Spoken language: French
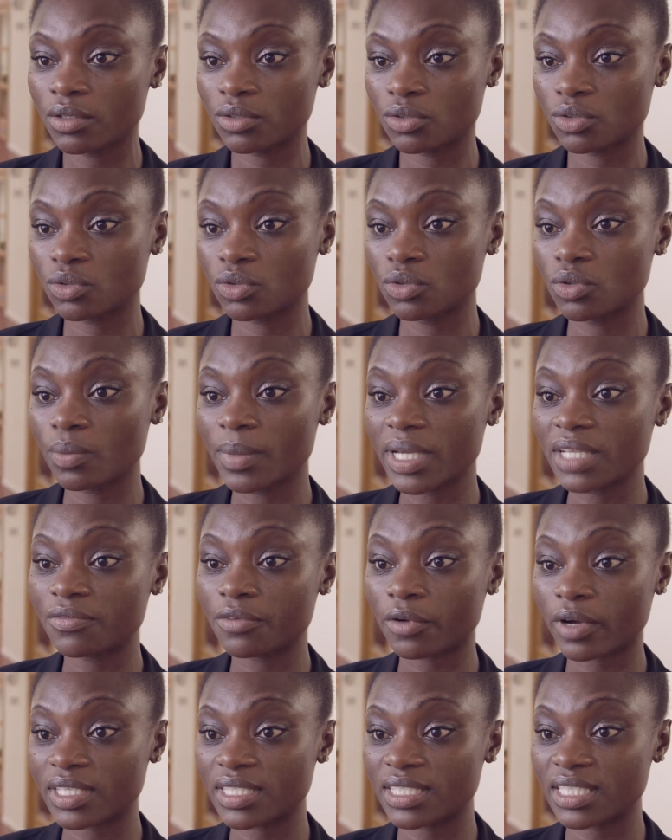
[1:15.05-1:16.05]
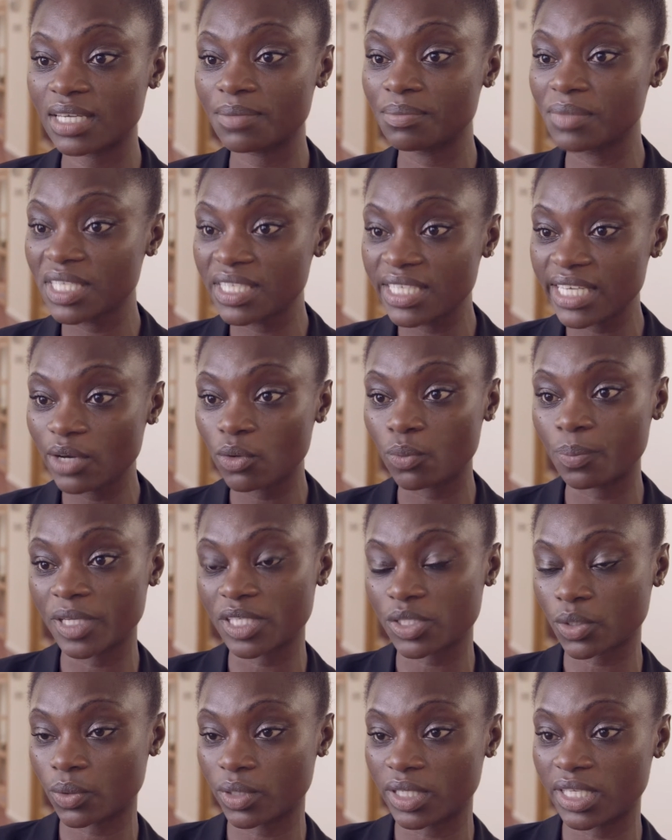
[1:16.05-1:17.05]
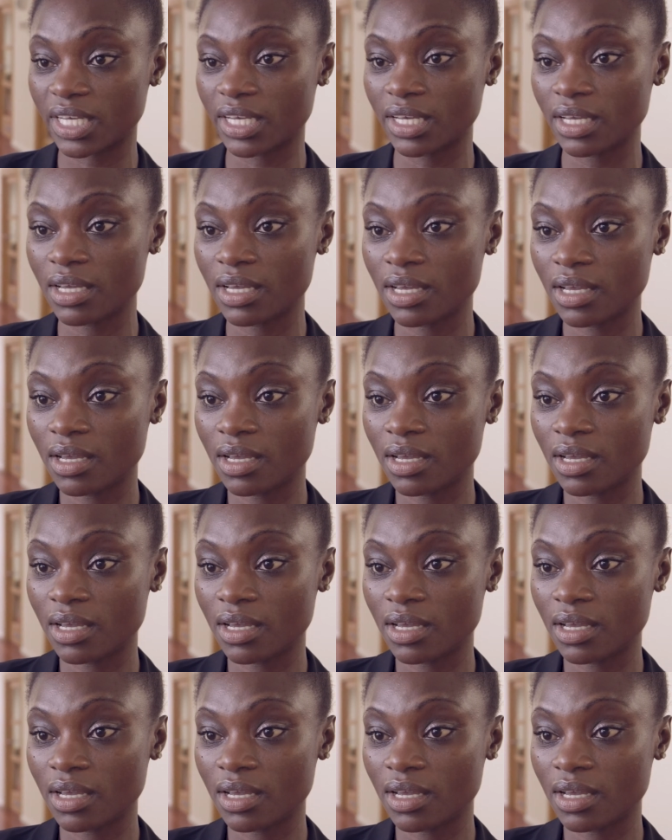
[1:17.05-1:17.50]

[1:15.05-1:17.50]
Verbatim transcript: du domaine forestier, minier ou pétrolier,